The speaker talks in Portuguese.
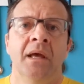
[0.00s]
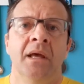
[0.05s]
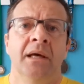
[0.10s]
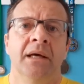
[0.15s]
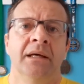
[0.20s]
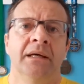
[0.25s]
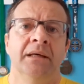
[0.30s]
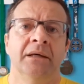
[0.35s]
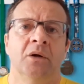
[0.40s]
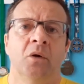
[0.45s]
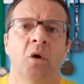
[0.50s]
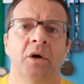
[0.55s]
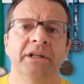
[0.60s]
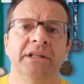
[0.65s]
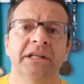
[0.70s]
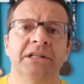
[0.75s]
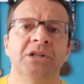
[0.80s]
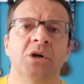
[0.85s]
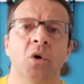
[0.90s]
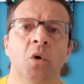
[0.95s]
Uh,
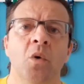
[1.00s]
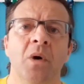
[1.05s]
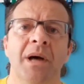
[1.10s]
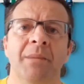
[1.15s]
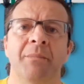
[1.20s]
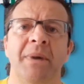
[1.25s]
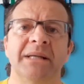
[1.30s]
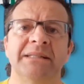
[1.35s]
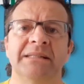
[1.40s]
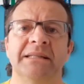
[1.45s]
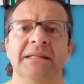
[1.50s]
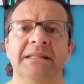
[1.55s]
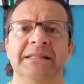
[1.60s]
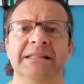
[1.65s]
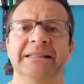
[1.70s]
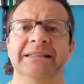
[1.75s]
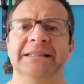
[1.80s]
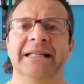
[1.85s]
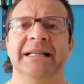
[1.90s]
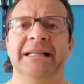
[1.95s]
corrida de rua é
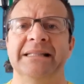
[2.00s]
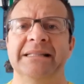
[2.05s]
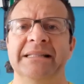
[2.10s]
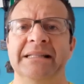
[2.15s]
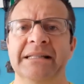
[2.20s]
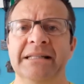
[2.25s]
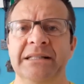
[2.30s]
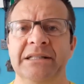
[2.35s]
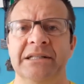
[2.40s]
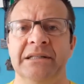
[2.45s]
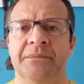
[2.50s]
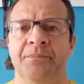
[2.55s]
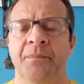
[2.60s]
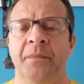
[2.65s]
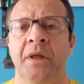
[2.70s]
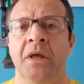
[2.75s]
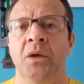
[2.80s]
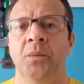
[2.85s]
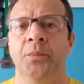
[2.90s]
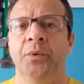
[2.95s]
bastante interessante
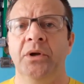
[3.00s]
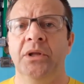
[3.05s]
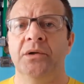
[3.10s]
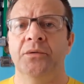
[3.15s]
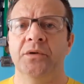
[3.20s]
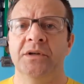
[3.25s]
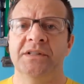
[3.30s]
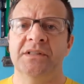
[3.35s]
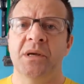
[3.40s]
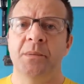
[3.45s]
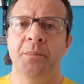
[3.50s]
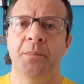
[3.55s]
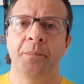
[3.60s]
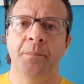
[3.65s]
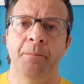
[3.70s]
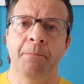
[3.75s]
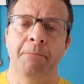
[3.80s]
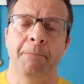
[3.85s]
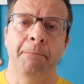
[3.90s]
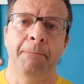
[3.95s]
porque você,
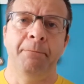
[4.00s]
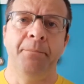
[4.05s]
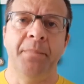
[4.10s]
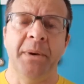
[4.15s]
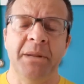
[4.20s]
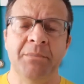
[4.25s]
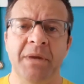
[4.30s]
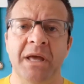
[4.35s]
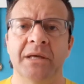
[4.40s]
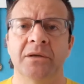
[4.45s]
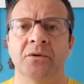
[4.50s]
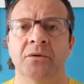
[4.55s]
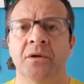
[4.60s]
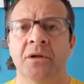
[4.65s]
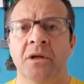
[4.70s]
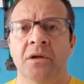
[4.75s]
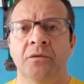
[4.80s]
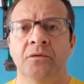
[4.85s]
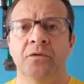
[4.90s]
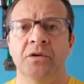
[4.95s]

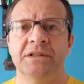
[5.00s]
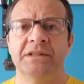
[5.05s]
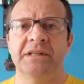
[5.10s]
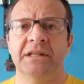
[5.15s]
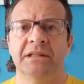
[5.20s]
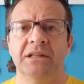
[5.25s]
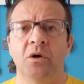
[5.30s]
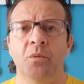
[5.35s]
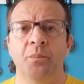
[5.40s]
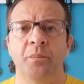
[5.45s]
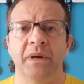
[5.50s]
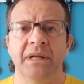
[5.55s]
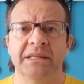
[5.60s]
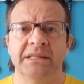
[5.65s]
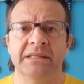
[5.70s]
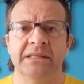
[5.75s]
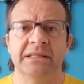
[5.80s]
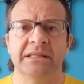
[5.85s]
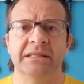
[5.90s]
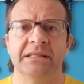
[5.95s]
primeiro, você não
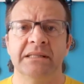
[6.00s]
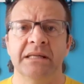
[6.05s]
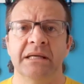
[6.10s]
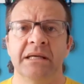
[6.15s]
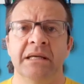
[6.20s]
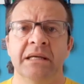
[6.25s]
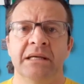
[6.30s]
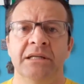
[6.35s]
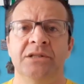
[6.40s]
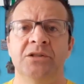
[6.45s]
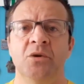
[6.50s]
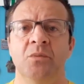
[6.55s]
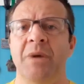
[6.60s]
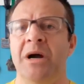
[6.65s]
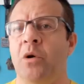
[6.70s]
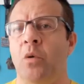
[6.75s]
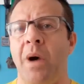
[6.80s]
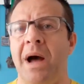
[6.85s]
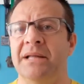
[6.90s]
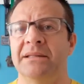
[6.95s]
precisa de
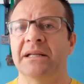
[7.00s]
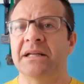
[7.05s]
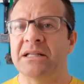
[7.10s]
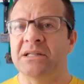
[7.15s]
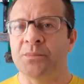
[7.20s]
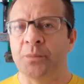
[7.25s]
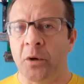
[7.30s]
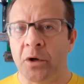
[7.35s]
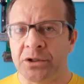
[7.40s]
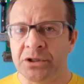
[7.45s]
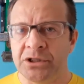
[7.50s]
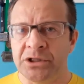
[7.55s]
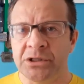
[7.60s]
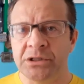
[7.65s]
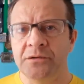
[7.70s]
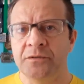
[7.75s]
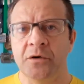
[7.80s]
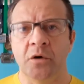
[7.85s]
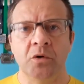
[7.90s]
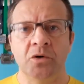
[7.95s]
uma quadra
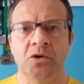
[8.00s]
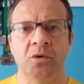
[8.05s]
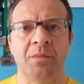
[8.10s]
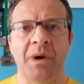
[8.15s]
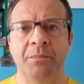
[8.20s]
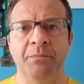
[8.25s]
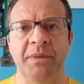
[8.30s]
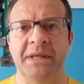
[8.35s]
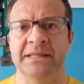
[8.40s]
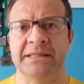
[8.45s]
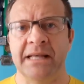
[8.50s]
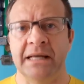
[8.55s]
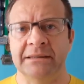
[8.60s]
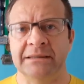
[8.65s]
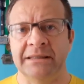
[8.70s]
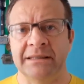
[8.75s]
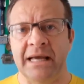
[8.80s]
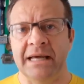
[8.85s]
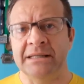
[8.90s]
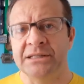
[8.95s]
esportiva ou de uma pista
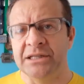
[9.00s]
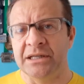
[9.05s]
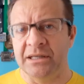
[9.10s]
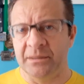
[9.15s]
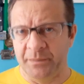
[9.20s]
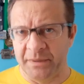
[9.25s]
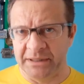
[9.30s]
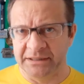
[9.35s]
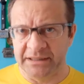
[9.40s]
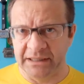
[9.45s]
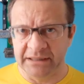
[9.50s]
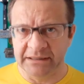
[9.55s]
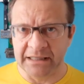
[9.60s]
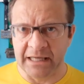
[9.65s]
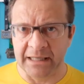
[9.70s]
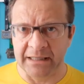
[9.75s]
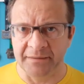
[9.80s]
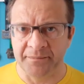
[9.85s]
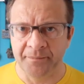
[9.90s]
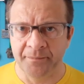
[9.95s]
atlética para
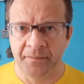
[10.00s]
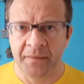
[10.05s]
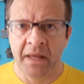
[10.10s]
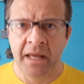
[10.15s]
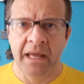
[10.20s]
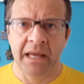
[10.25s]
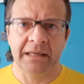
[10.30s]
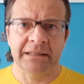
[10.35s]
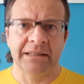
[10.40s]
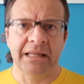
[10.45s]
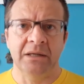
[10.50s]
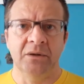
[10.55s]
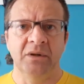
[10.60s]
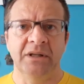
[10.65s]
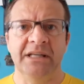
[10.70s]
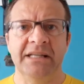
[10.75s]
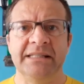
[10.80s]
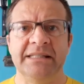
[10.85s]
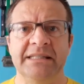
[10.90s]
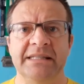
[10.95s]
treinar. É claro
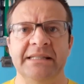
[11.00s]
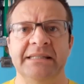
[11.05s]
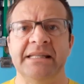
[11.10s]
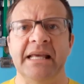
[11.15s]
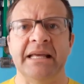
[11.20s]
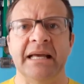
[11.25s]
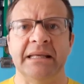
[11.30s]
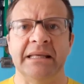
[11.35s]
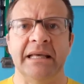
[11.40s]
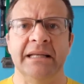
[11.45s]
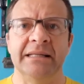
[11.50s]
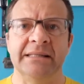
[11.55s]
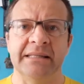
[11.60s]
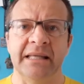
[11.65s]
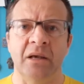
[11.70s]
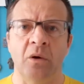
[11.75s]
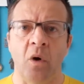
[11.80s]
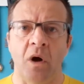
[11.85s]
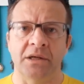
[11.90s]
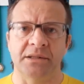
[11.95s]
que existem aqueles
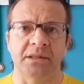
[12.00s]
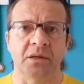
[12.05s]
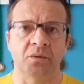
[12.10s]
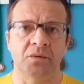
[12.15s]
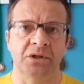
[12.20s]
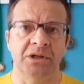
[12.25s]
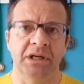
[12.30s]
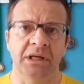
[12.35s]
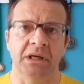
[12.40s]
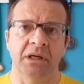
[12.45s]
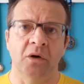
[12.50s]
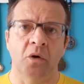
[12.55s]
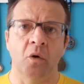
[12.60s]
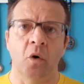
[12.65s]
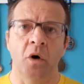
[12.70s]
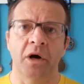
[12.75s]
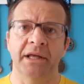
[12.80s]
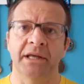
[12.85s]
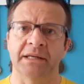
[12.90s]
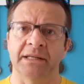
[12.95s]
que gostam de
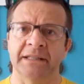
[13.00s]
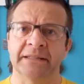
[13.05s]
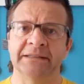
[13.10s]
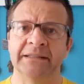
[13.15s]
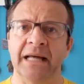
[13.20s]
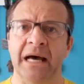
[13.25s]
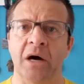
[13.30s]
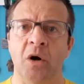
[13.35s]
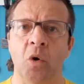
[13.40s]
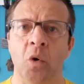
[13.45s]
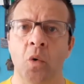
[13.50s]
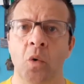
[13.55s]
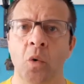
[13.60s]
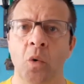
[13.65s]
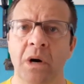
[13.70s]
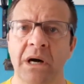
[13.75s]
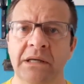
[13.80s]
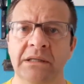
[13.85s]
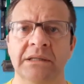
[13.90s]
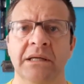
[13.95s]
correr na
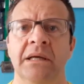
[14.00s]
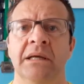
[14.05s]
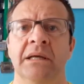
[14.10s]
rua,